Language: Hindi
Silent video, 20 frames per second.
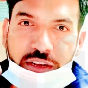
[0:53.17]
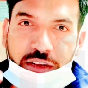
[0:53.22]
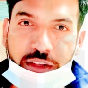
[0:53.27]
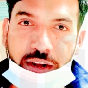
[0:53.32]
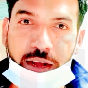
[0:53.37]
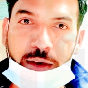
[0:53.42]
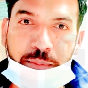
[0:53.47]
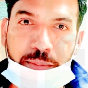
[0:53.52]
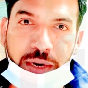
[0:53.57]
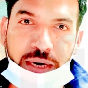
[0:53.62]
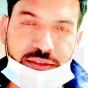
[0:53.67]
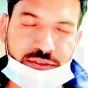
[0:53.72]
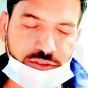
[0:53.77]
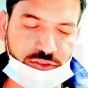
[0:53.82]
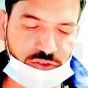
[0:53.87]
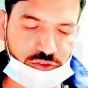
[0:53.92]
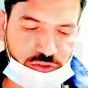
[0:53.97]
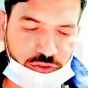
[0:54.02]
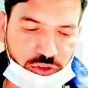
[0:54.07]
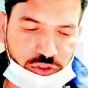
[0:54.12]

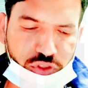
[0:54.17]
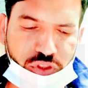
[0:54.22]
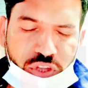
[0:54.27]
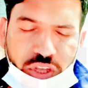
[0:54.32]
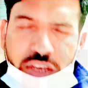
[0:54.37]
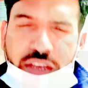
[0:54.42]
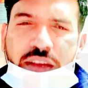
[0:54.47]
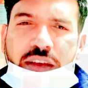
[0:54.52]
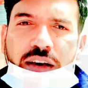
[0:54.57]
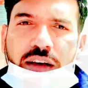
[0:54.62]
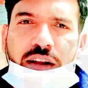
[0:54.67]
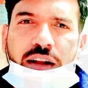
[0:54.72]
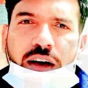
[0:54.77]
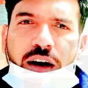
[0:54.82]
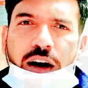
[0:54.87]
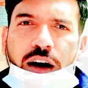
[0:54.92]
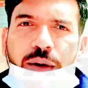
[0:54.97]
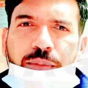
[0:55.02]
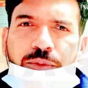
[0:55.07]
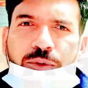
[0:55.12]
करामात जिसे देखकर
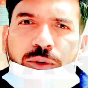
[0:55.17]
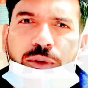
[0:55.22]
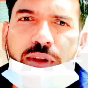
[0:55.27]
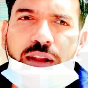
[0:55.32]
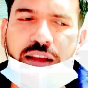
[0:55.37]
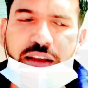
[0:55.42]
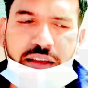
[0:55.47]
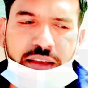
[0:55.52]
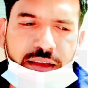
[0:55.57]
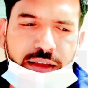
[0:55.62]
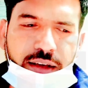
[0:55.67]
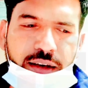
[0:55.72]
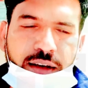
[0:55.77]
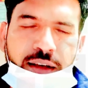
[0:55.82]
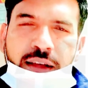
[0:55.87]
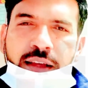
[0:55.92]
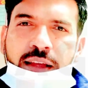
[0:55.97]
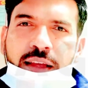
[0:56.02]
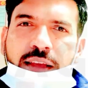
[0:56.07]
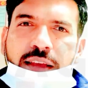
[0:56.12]
आपको लगेगा
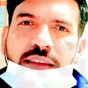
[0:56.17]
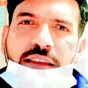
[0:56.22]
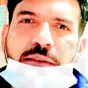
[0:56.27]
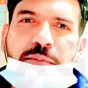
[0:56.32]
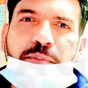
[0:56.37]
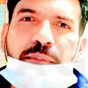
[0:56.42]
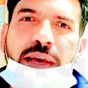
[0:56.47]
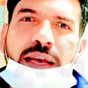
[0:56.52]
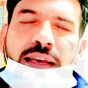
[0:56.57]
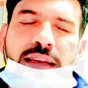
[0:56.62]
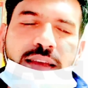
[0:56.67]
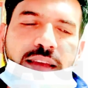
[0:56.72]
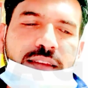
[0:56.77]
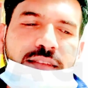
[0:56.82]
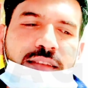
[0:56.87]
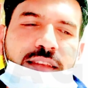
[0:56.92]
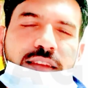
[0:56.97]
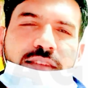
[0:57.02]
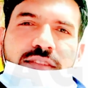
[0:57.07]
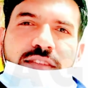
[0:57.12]
कि मैं
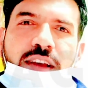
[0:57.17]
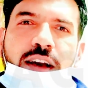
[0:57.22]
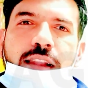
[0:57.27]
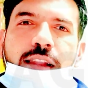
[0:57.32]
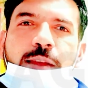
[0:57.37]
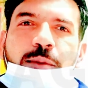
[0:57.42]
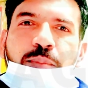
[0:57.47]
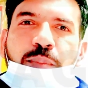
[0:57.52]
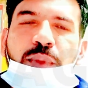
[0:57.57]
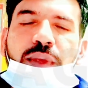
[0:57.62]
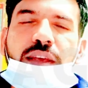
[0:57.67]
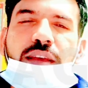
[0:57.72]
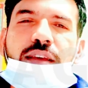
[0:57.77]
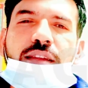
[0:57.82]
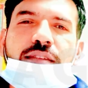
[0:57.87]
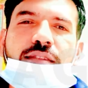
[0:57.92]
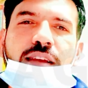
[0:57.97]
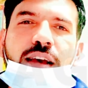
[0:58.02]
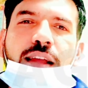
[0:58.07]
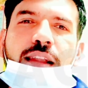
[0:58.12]
कैसे जाली
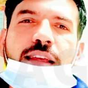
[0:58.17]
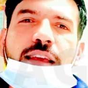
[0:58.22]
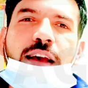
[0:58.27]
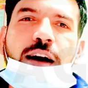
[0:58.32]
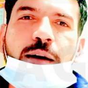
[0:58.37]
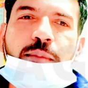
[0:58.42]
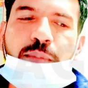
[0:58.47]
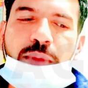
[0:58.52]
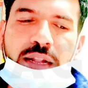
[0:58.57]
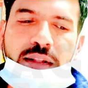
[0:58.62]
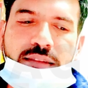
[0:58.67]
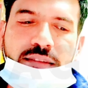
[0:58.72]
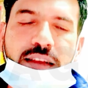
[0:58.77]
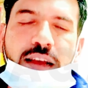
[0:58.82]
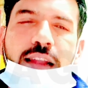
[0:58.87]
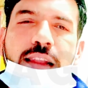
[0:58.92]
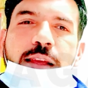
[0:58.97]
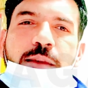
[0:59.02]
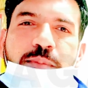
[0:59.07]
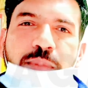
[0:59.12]
पीर जाली आमिर
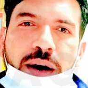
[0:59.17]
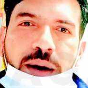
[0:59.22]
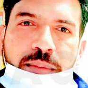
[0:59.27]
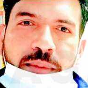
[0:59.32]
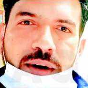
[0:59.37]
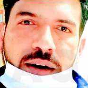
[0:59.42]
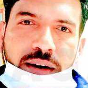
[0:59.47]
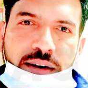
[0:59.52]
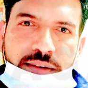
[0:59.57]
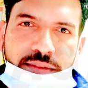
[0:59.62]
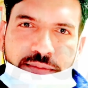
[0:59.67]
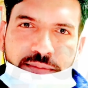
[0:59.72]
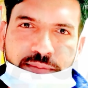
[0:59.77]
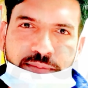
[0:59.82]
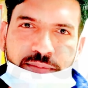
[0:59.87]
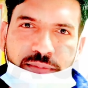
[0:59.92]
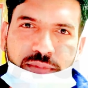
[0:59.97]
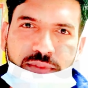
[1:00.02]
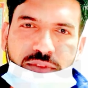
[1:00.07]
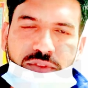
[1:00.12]
जाली बाबा
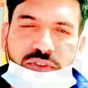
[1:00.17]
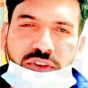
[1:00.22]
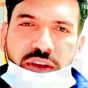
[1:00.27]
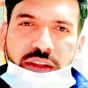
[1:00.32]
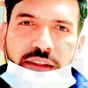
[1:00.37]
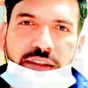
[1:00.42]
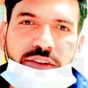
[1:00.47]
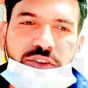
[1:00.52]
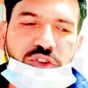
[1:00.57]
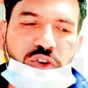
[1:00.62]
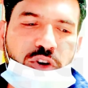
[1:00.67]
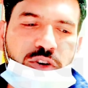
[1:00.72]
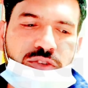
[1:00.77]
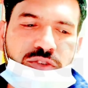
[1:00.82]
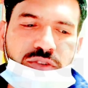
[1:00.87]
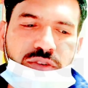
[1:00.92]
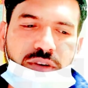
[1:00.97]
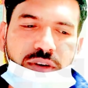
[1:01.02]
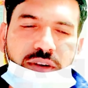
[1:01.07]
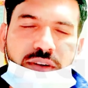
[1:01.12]
जाली
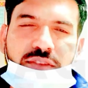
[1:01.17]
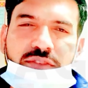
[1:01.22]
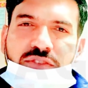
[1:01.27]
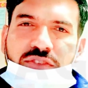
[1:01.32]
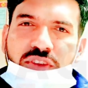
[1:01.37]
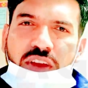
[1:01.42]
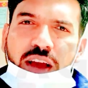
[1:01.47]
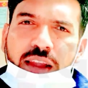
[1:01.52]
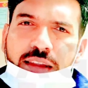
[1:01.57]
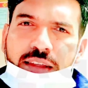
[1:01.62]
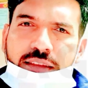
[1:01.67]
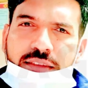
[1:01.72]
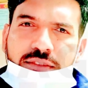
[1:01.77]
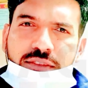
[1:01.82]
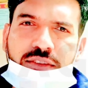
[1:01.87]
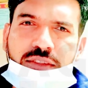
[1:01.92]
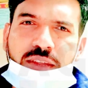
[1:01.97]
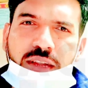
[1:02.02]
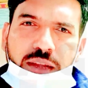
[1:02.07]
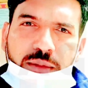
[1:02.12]
डॉक्टर जाली
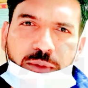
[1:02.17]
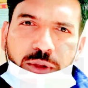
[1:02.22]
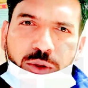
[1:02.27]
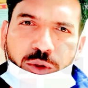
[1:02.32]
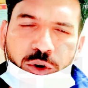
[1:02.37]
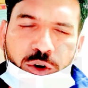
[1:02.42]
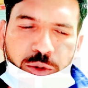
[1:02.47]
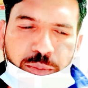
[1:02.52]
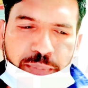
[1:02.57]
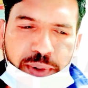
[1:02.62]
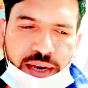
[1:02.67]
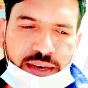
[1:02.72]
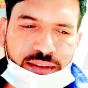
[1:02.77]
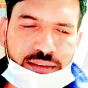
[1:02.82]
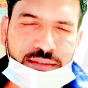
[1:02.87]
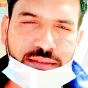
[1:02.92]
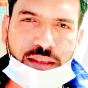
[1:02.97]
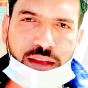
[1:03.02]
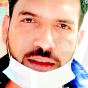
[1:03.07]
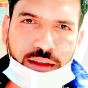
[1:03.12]
जितने भी लोग
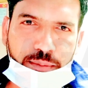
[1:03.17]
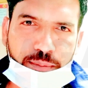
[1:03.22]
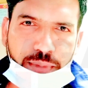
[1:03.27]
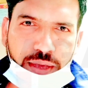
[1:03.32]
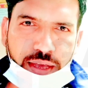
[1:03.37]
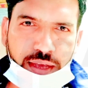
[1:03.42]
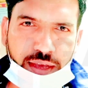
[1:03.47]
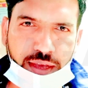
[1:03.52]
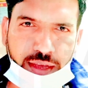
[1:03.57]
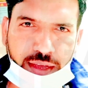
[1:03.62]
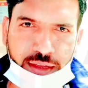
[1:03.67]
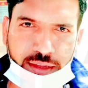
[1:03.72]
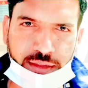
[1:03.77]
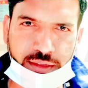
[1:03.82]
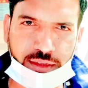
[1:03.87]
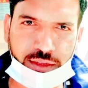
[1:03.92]
पाकिस्तान में हैं